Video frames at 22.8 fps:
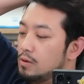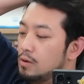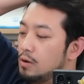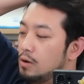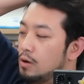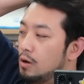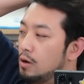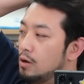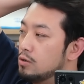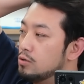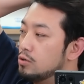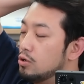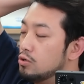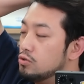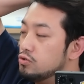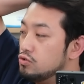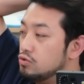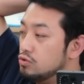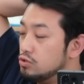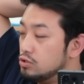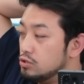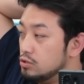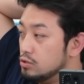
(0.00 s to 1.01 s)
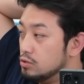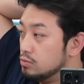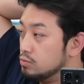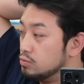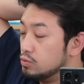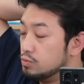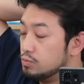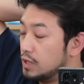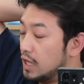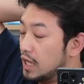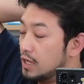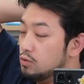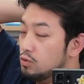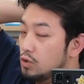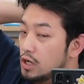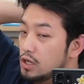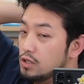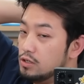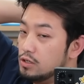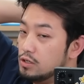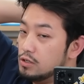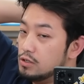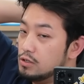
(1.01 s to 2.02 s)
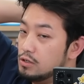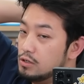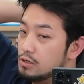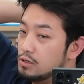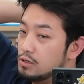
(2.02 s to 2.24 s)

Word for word: 어 혁준 씨는 그럼 좀 단호하네요